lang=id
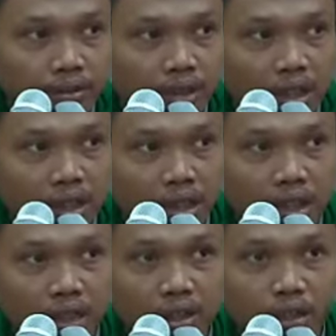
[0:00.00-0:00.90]
Akan
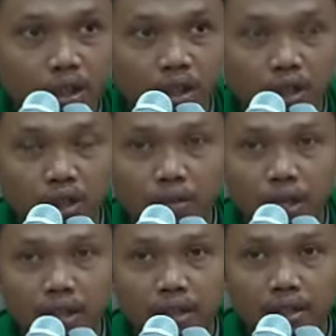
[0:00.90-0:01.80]
digiring
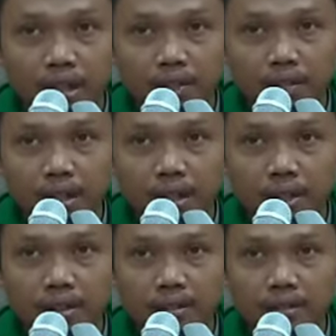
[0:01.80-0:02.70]
dibangkitkan mereka
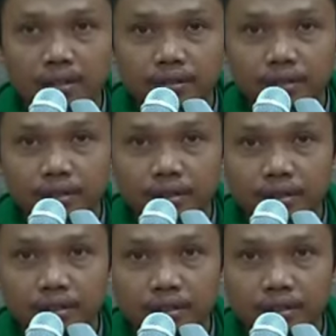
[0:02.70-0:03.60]
itu
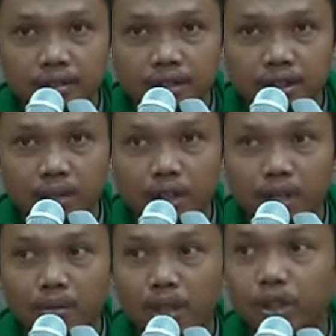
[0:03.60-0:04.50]
di
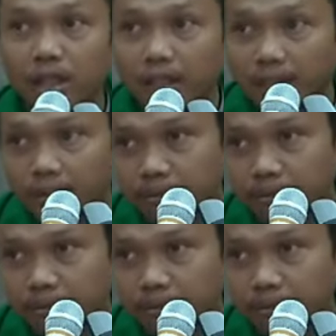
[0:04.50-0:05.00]
padang mahsyar.